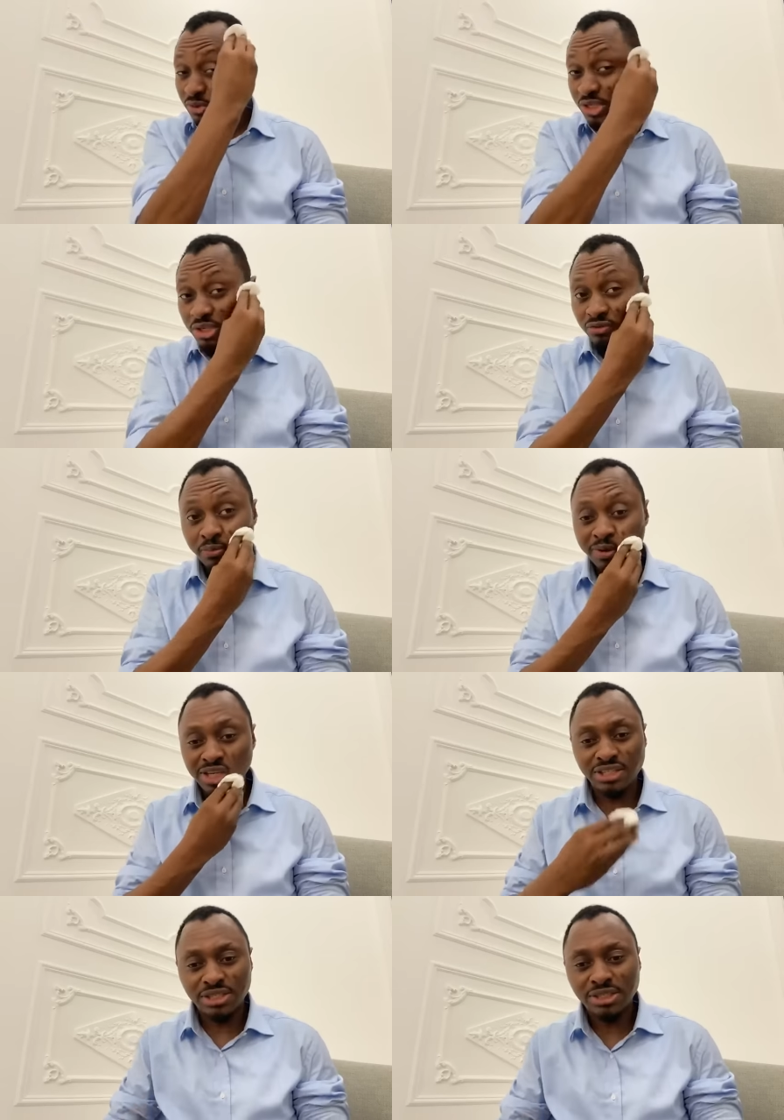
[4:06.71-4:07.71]
Que le Seigneur vous
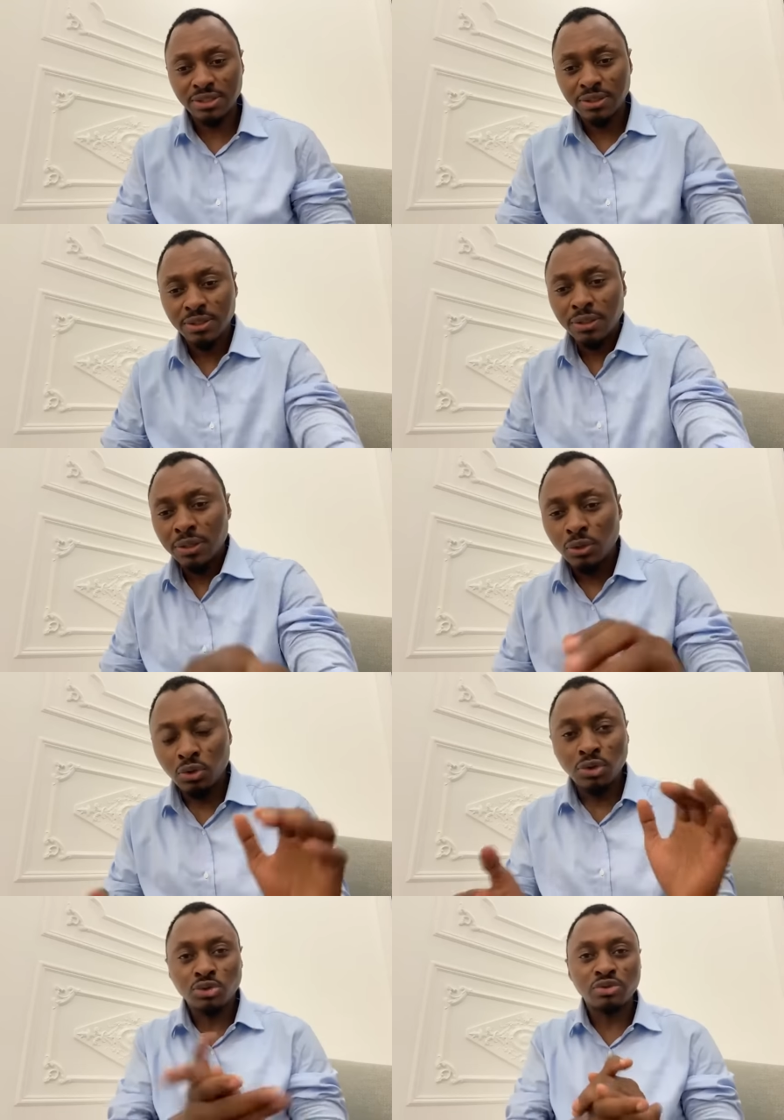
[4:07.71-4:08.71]
bénisse
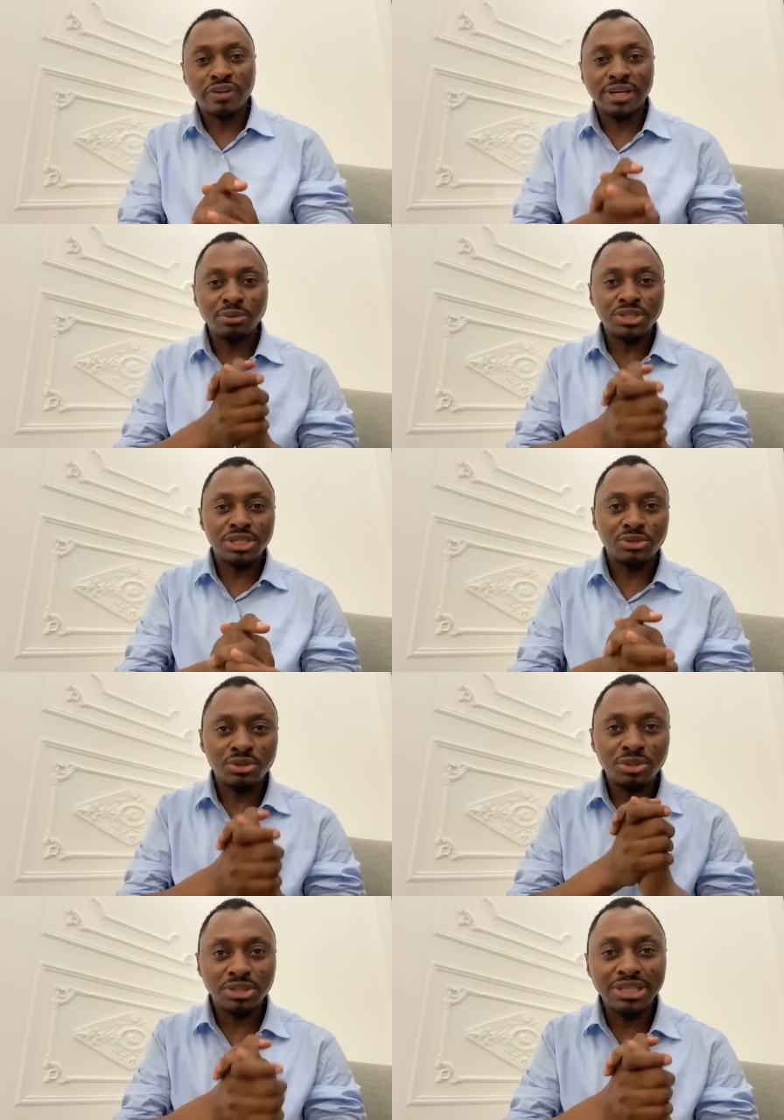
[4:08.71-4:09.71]
au nom souverain de
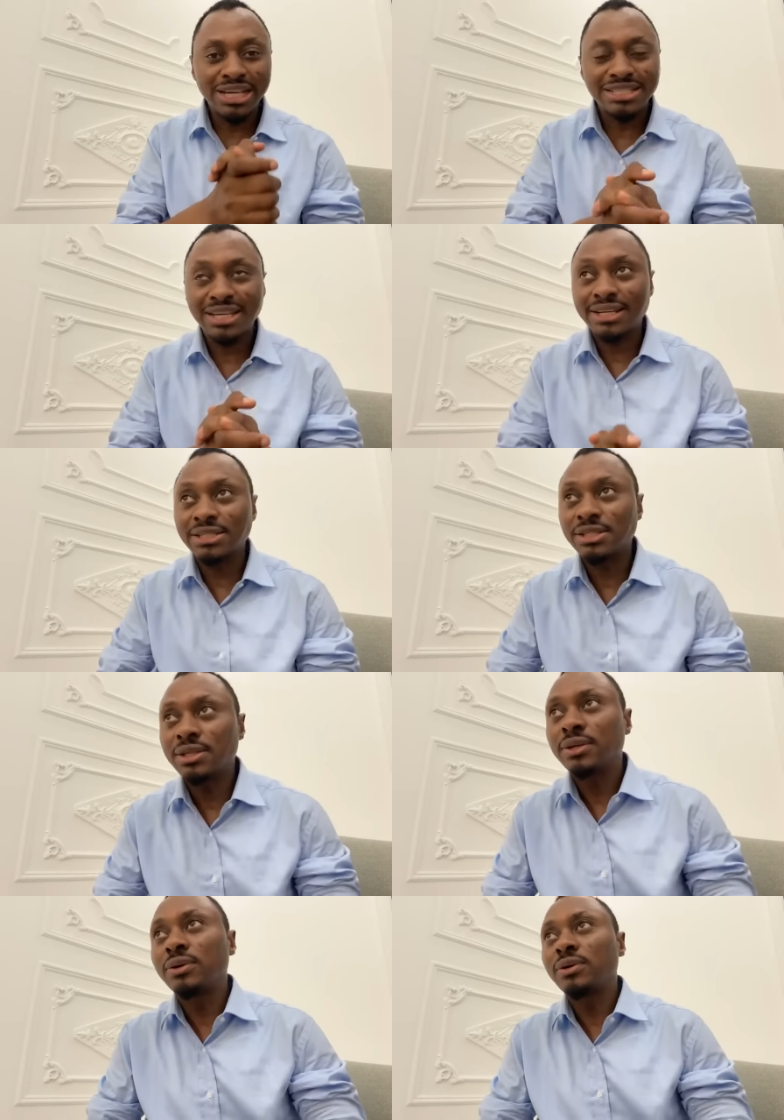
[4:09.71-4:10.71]
Jésus de
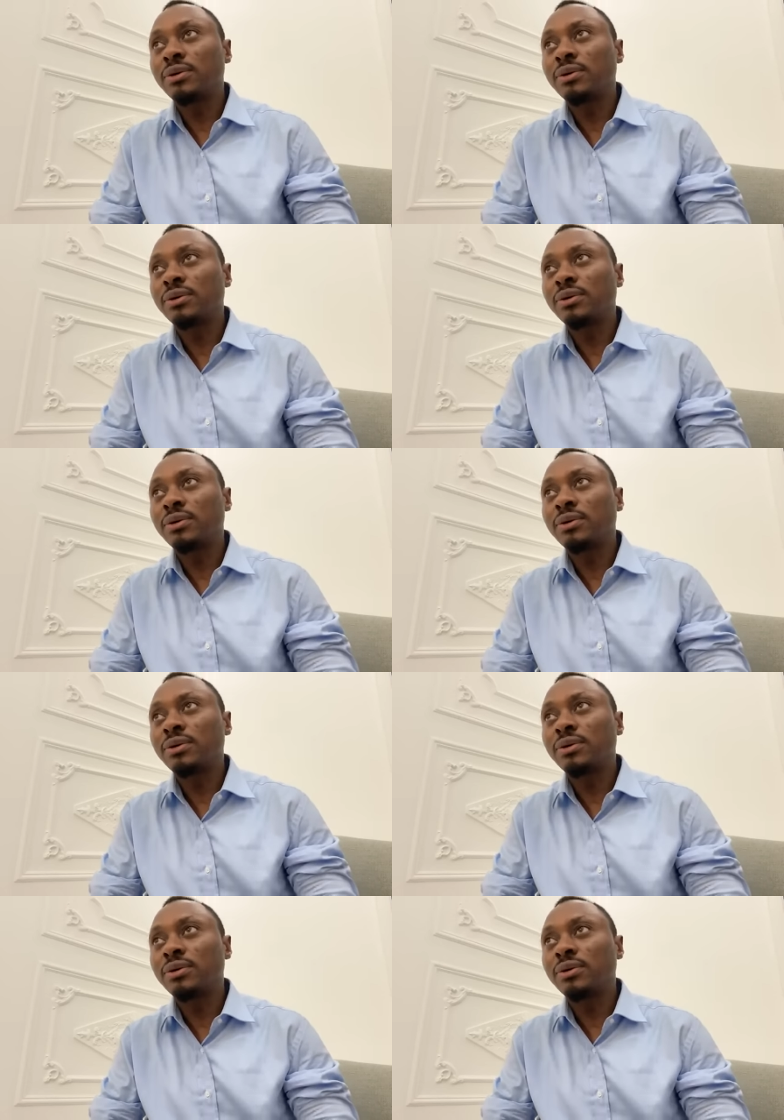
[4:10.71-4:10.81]
Nazareth.